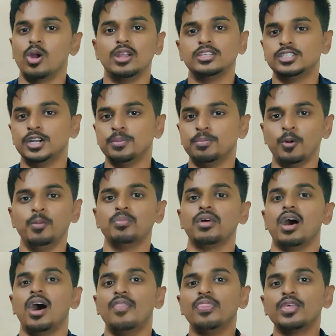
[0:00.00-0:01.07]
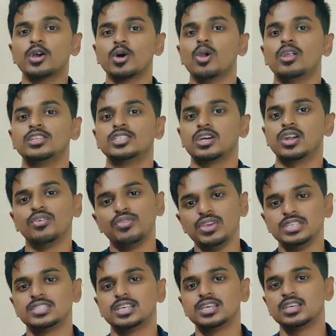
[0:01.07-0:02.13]
காலேஜ் எடுப்போம் அந்த காலேஜ்க்கான
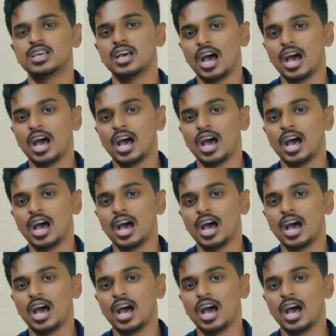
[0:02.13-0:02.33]
ஃபீஸை